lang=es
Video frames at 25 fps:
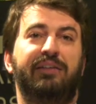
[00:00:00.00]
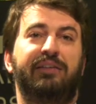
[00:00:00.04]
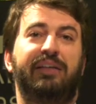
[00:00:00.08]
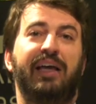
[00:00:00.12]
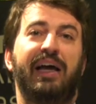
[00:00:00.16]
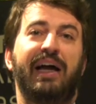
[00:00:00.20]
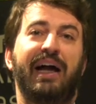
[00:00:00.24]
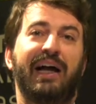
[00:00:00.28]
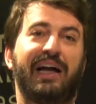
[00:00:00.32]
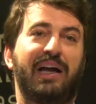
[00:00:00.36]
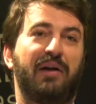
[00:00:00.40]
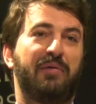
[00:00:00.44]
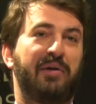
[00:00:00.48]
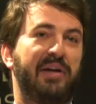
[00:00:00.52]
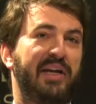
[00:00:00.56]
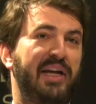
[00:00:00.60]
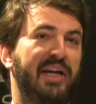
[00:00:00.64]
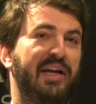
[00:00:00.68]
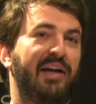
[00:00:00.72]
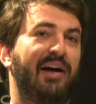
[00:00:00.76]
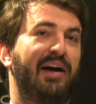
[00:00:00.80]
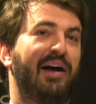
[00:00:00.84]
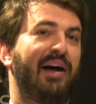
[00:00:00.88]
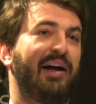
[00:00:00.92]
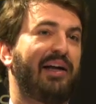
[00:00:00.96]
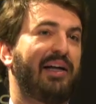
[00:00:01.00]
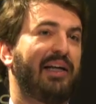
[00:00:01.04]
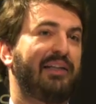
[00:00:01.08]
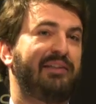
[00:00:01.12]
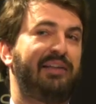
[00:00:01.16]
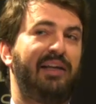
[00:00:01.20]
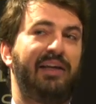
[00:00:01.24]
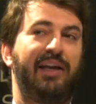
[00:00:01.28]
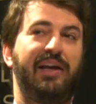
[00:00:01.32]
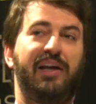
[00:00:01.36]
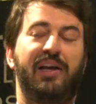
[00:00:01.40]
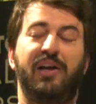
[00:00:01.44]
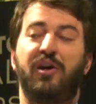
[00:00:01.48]
tenga que venir a
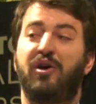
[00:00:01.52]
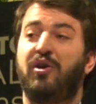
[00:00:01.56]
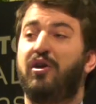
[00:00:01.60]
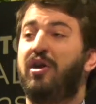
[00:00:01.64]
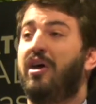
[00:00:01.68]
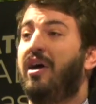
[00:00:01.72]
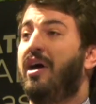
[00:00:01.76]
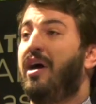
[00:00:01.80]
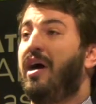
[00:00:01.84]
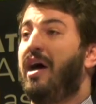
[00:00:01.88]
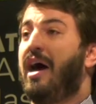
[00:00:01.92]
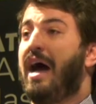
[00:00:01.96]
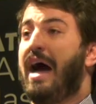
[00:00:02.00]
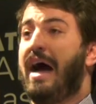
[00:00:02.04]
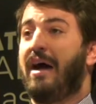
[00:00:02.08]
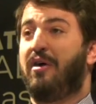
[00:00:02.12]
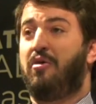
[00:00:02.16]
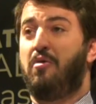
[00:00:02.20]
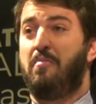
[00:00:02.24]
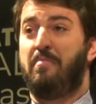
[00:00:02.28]
Castilla y León a